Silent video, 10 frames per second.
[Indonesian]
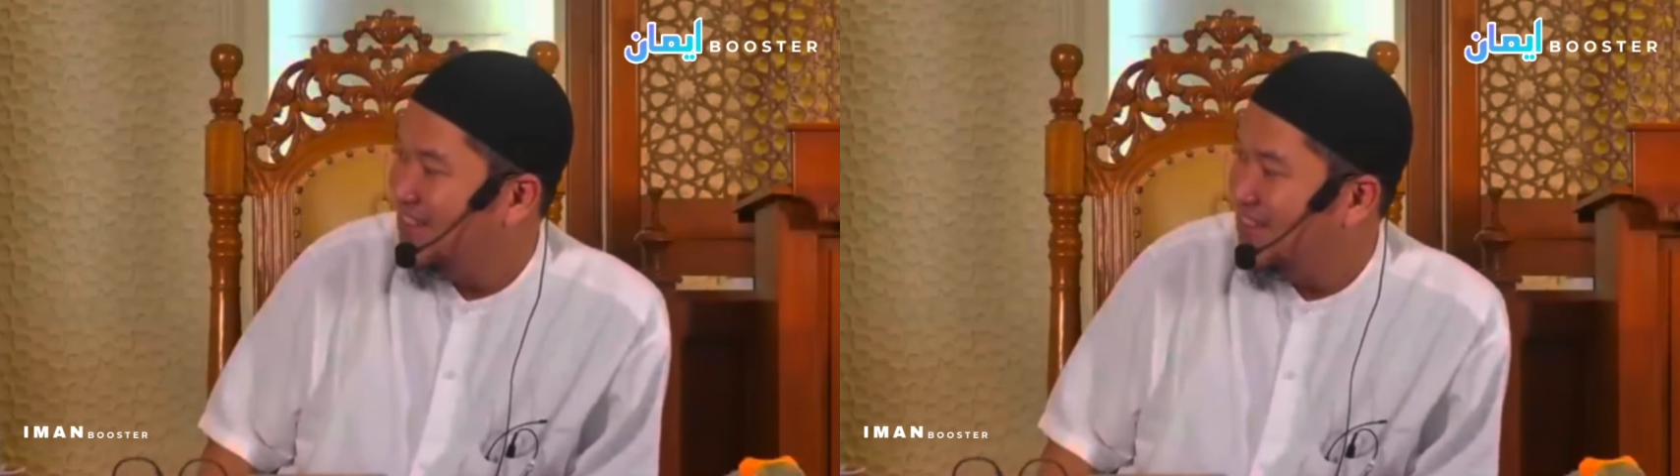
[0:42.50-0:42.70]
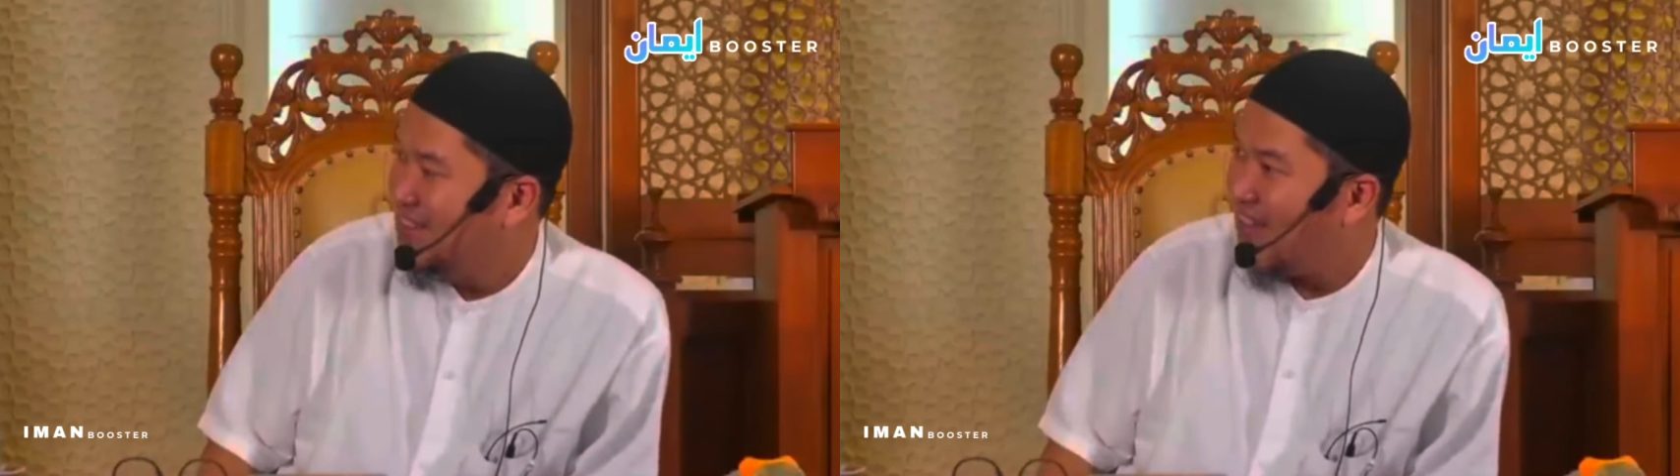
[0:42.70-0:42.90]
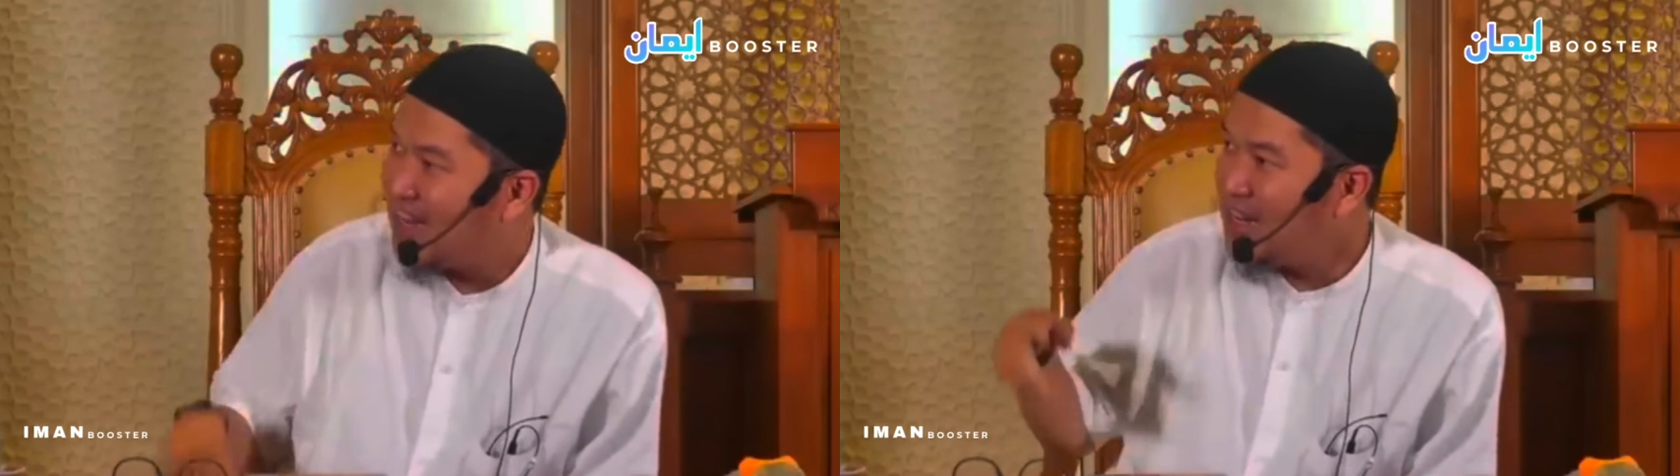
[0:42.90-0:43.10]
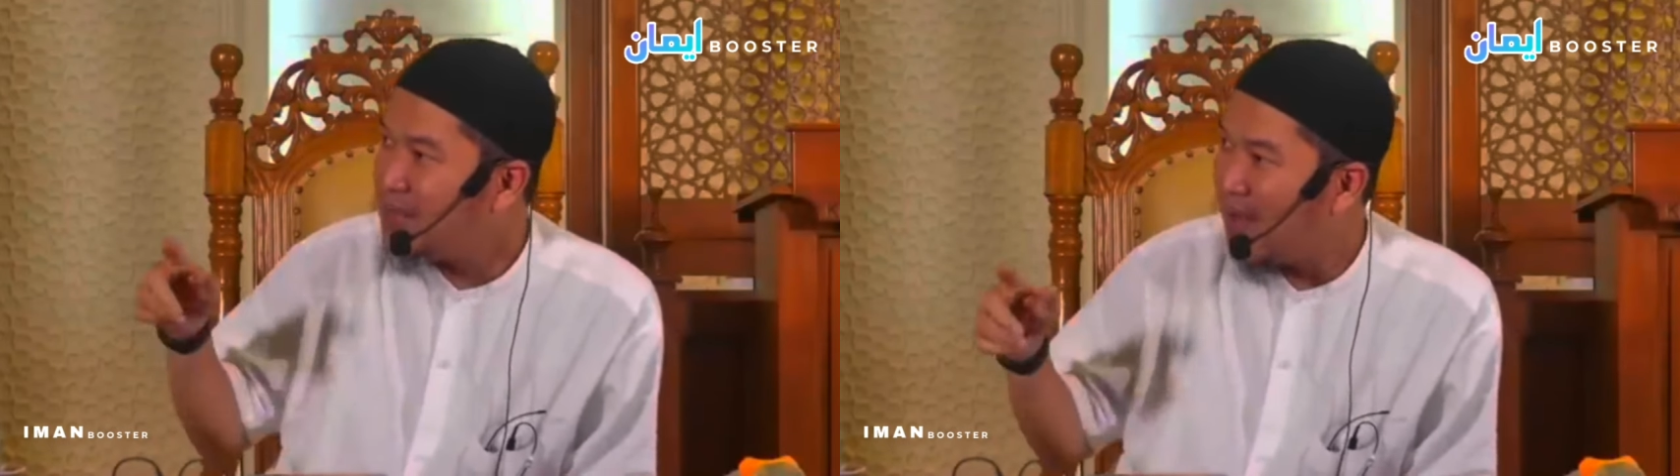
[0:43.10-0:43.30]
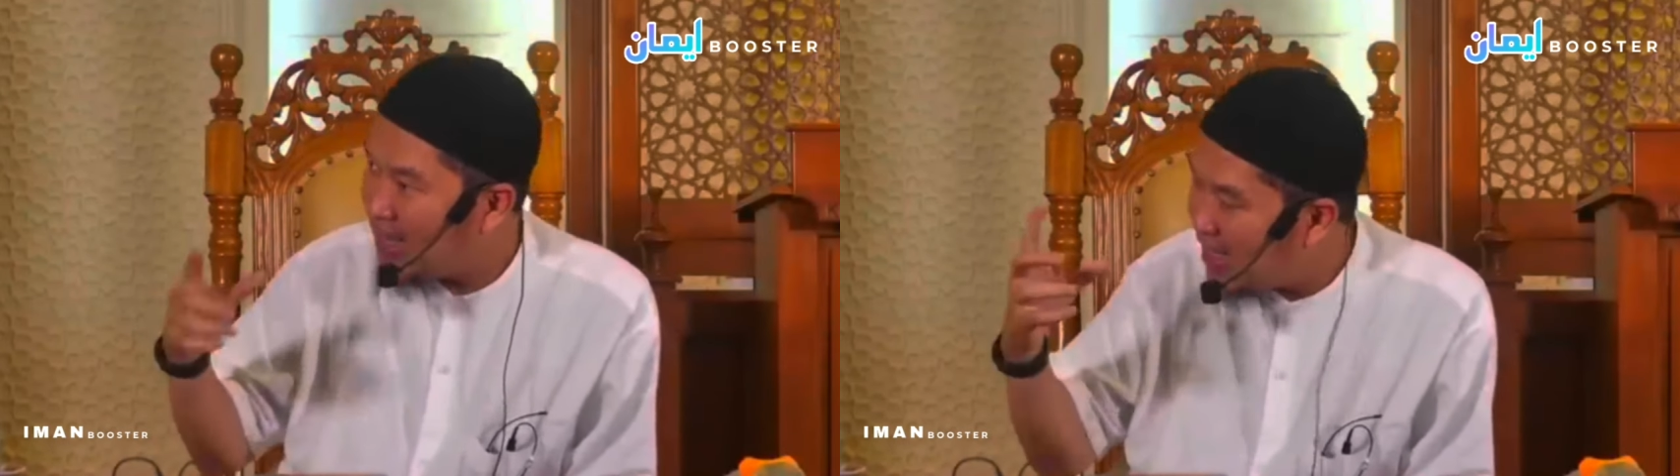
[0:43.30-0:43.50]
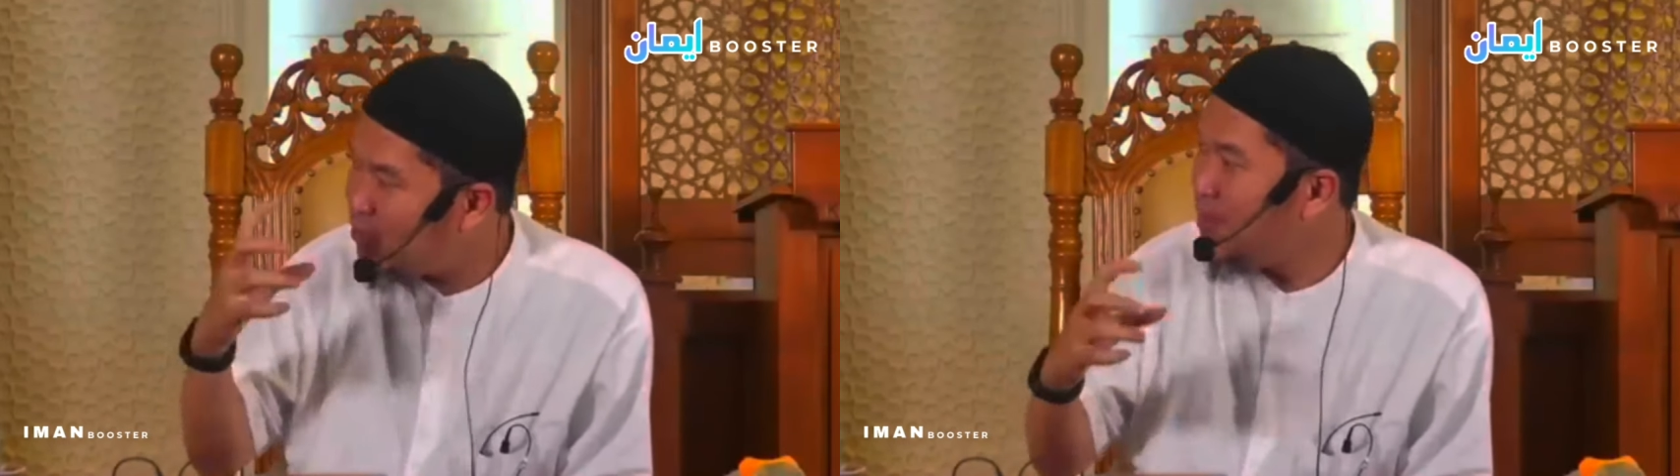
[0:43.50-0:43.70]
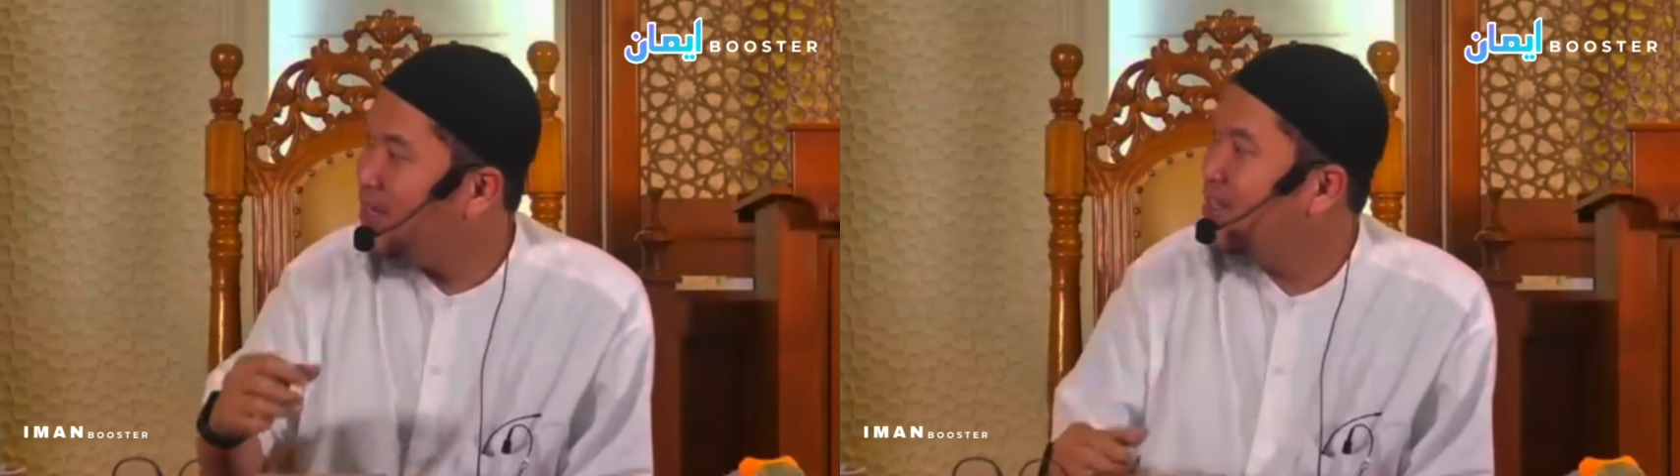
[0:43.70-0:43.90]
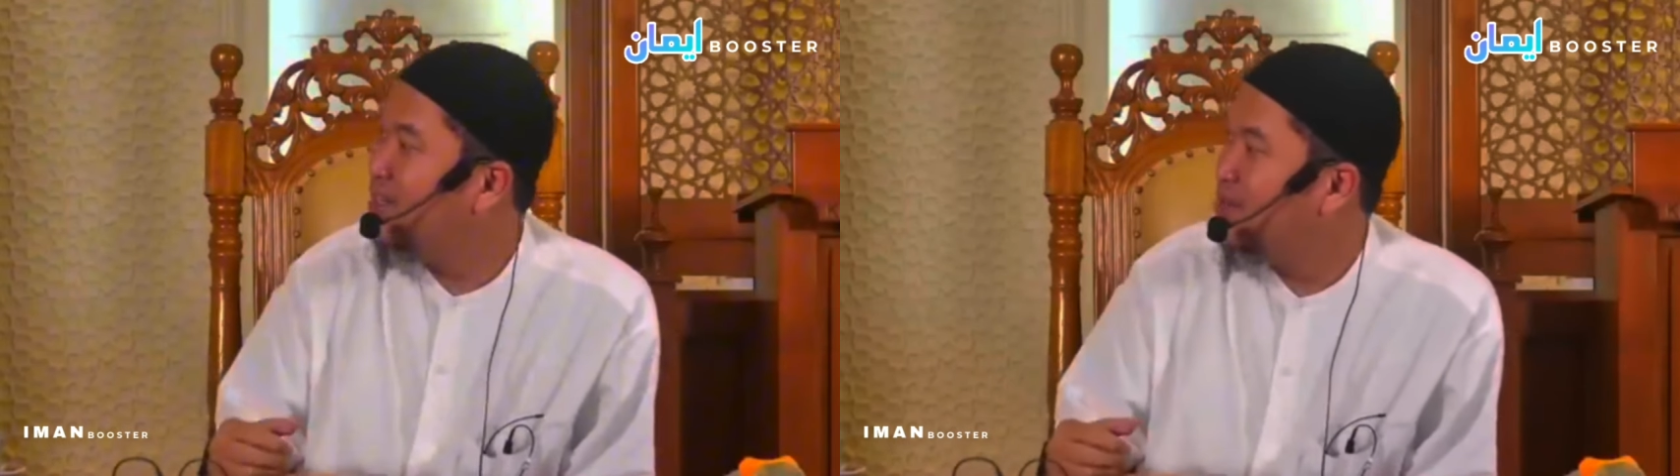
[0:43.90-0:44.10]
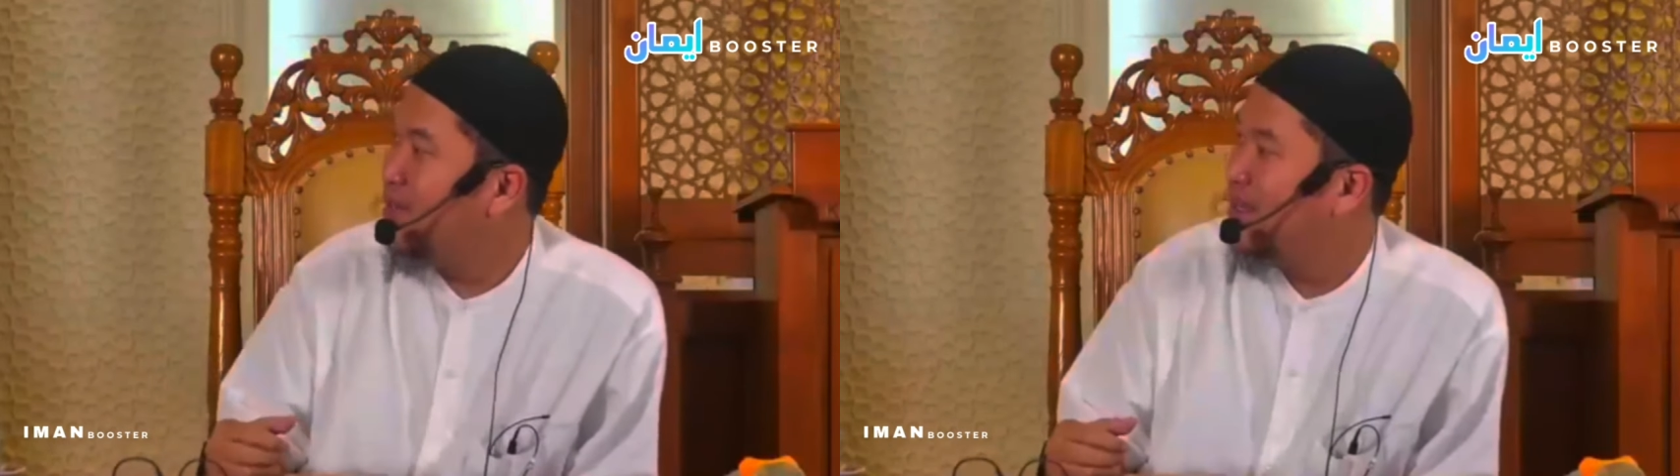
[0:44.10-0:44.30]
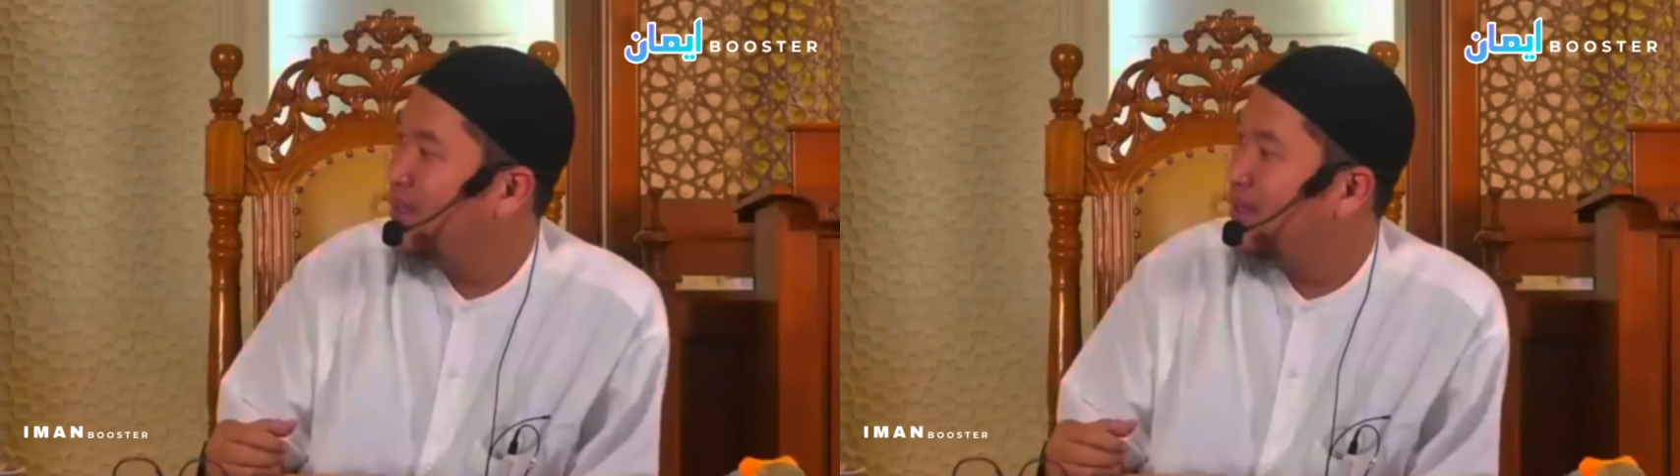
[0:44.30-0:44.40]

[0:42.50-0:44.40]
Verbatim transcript: Akhirnya Pak, anak itu mandiri Pak.